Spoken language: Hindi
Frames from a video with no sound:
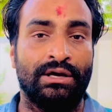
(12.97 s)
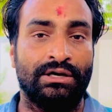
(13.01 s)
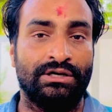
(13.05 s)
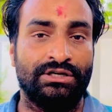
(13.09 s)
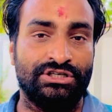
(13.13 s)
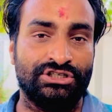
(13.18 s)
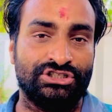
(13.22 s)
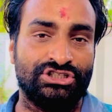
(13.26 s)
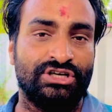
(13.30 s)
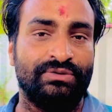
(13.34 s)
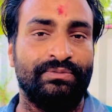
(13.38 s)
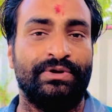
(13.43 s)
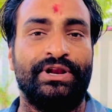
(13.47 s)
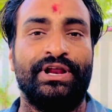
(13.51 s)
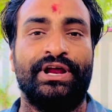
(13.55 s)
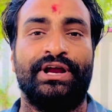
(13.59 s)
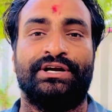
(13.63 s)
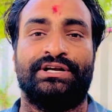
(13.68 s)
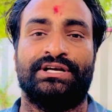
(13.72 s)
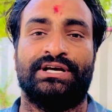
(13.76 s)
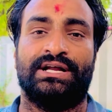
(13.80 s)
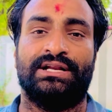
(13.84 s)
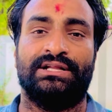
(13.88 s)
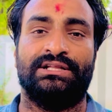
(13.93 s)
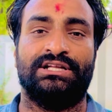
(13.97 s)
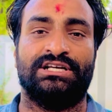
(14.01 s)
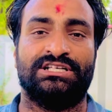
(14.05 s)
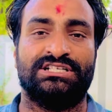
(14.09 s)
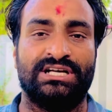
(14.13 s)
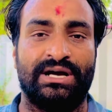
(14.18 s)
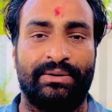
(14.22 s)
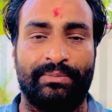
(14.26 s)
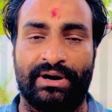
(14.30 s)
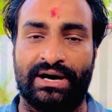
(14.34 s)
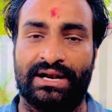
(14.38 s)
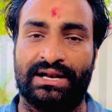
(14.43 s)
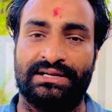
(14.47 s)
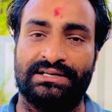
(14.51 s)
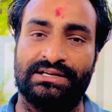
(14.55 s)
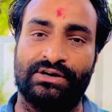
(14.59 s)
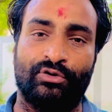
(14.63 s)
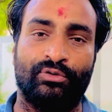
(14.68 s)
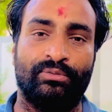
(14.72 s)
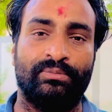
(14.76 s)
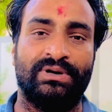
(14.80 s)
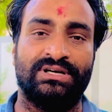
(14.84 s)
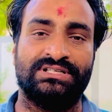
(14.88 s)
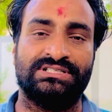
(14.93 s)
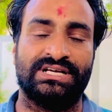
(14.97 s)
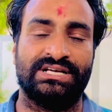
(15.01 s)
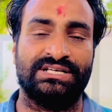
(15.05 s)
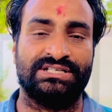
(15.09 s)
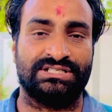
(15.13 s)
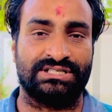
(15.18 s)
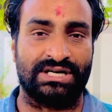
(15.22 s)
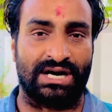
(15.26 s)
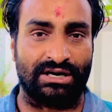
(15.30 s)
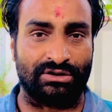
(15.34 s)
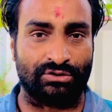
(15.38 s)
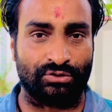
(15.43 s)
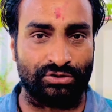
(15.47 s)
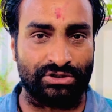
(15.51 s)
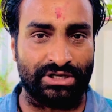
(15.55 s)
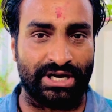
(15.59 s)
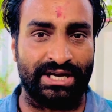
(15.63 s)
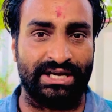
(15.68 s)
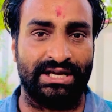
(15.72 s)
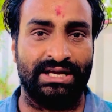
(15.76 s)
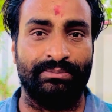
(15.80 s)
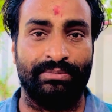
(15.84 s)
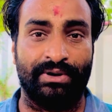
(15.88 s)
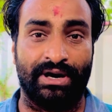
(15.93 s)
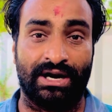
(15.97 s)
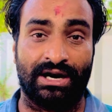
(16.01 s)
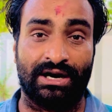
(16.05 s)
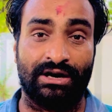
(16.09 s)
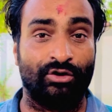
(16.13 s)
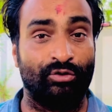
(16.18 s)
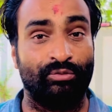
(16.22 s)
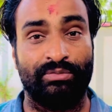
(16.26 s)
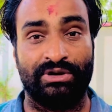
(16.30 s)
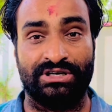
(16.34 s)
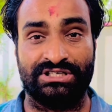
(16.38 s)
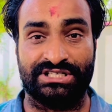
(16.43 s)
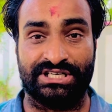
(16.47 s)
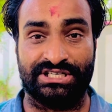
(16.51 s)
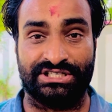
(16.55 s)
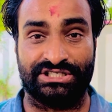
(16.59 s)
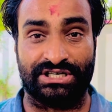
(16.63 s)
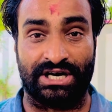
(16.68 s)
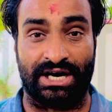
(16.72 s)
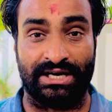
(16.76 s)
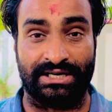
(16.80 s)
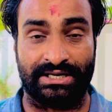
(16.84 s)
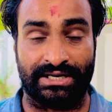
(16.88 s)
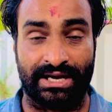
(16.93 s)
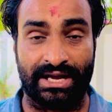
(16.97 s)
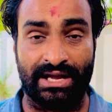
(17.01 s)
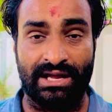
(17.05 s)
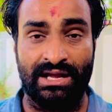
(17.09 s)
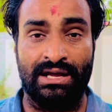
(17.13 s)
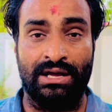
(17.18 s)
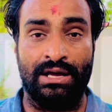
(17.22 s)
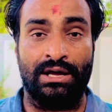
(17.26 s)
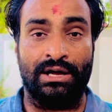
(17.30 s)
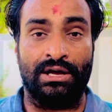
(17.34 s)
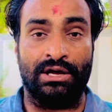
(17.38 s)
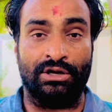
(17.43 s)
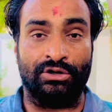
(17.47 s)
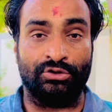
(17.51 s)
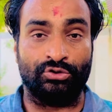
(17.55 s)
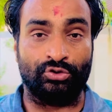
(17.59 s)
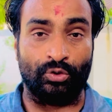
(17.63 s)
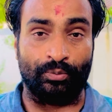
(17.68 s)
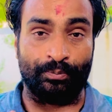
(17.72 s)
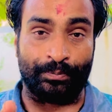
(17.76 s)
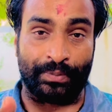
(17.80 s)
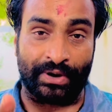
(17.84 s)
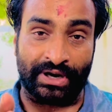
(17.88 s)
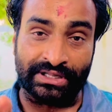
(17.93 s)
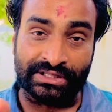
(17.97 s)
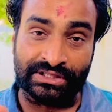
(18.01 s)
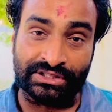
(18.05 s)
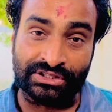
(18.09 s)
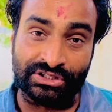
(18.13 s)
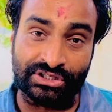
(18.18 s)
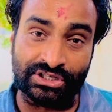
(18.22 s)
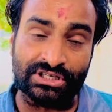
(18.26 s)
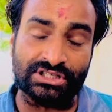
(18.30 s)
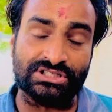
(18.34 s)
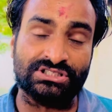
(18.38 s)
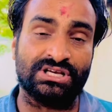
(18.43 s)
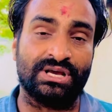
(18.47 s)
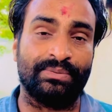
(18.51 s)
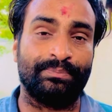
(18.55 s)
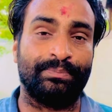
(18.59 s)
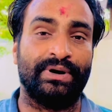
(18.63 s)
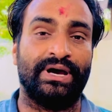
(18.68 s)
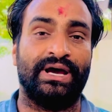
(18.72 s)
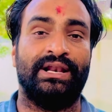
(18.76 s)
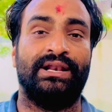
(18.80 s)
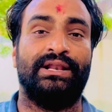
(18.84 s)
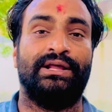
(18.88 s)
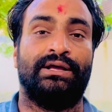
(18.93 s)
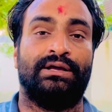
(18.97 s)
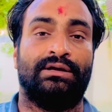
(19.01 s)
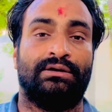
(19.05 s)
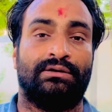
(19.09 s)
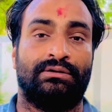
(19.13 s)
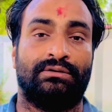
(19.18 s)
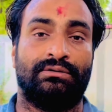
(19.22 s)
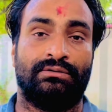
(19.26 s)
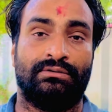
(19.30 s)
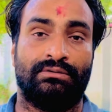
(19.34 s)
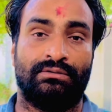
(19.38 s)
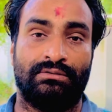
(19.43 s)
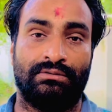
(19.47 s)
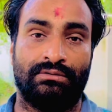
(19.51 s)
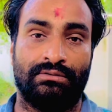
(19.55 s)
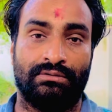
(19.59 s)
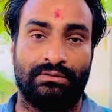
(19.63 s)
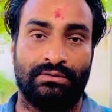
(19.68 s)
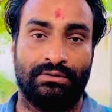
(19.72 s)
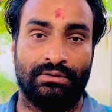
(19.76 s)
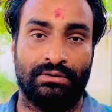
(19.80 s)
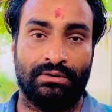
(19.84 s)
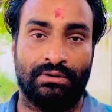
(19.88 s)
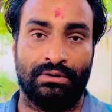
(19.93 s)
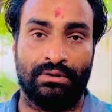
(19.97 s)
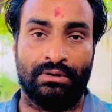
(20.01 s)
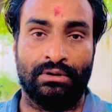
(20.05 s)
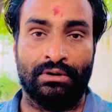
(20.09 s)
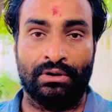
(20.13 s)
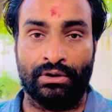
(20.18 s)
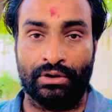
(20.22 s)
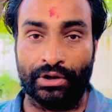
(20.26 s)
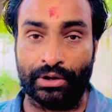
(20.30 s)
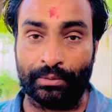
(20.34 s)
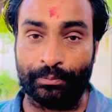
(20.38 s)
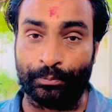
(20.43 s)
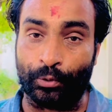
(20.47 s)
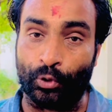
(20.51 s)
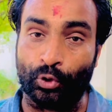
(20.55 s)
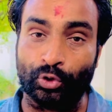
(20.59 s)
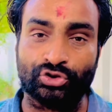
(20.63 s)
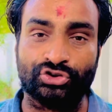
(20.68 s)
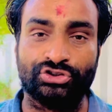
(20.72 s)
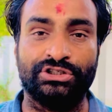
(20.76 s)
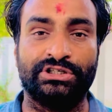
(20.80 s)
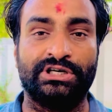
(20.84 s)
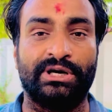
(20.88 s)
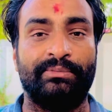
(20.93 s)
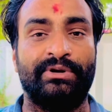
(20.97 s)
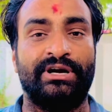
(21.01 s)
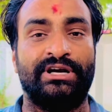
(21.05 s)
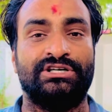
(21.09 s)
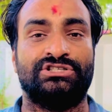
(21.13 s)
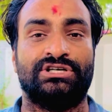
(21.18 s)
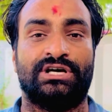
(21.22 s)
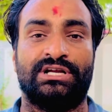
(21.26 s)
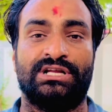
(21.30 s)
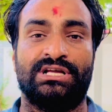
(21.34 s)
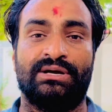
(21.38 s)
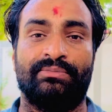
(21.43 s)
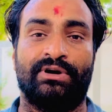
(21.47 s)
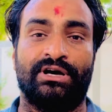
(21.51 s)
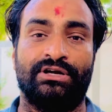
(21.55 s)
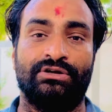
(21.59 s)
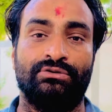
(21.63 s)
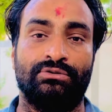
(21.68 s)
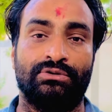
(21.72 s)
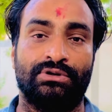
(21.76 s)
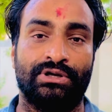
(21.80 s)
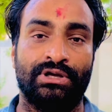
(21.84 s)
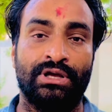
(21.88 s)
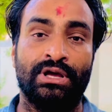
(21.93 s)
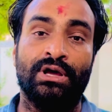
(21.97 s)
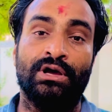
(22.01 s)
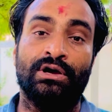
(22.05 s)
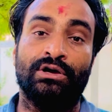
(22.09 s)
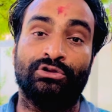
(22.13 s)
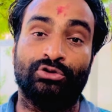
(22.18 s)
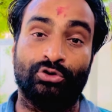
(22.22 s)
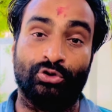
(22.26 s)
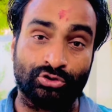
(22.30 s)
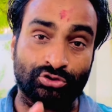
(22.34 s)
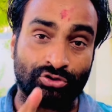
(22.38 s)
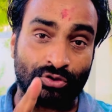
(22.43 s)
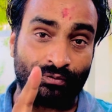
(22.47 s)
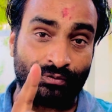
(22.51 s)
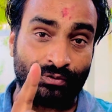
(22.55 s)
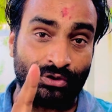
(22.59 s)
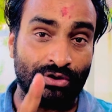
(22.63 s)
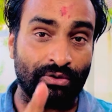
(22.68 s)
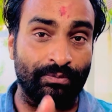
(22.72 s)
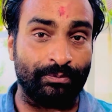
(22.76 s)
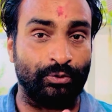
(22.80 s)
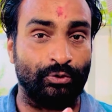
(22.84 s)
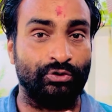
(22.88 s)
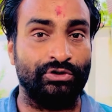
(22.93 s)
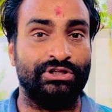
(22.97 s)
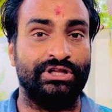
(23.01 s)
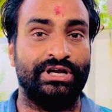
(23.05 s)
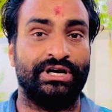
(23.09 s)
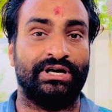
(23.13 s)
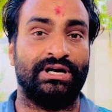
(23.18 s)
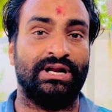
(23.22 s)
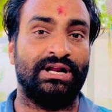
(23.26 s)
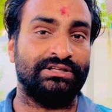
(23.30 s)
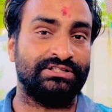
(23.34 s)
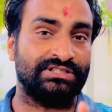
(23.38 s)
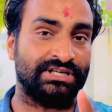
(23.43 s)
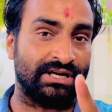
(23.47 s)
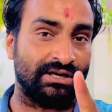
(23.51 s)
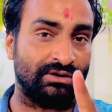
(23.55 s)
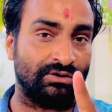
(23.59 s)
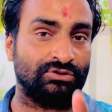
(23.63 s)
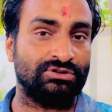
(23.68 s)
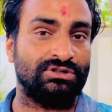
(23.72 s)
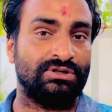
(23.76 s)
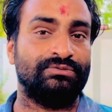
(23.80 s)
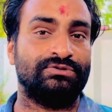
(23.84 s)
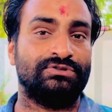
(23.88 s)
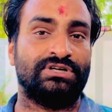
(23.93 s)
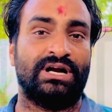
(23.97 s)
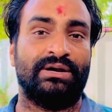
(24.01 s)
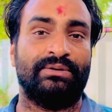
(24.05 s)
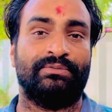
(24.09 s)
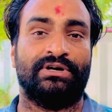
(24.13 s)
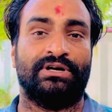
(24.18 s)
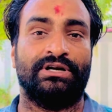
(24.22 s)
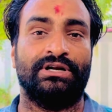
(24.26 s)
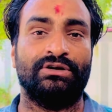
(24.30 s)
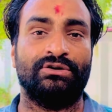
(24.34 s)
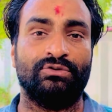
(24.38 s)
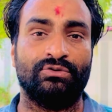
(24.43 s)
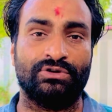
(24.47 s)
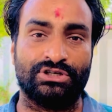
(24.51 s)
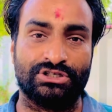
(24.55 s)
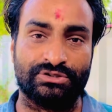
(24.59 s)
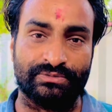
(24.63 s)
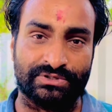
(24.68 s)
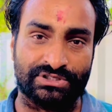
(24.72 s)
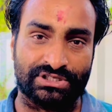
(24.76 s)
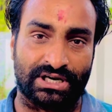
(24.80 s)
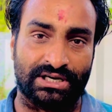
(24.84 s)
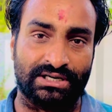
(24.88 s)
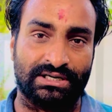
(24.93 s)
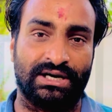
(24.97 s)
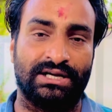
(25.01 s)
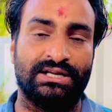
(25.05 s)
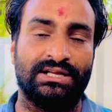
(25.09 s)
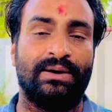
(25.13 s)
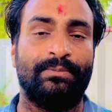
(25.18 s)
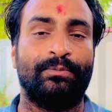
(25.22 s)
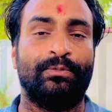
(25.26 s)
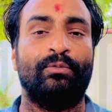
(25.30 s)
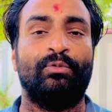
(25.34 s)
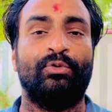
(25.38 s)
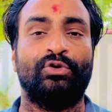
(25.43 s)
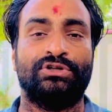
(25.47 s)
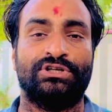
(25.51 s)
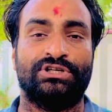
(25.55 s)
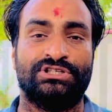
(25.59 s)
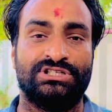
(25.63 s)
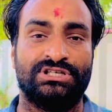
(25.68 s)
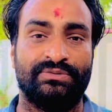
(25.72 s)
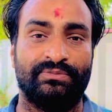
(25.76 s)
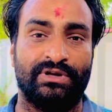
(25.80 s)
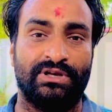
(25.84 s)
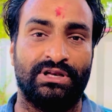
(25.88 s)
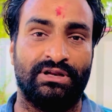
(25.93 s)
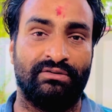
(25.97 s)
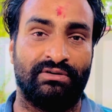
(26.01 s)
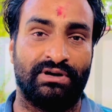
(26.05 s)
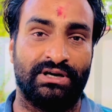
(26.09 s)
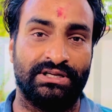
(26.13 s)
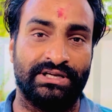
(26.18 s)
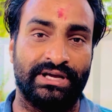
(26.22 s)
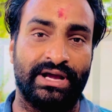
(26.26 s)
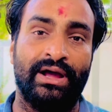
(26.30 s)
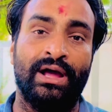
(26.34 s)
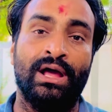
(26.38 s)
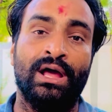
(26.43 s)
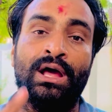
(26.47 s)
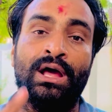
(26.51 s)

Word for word: किसी भी डेट यानी दस या बारह नवंबर से स्टार्ट हो जाएगी बारह नवंबर से स्टार्ट है तो भर्ती से पहले एक बहुत सी कमेंट्स आ रही हैं भाइयों की दोस्तों वीडियो पूरी देखना चैनल को सब्सक्राइब कर लें क्योंकि इसमें जानकारी आपको बहुत अच्छी मिलने वाली है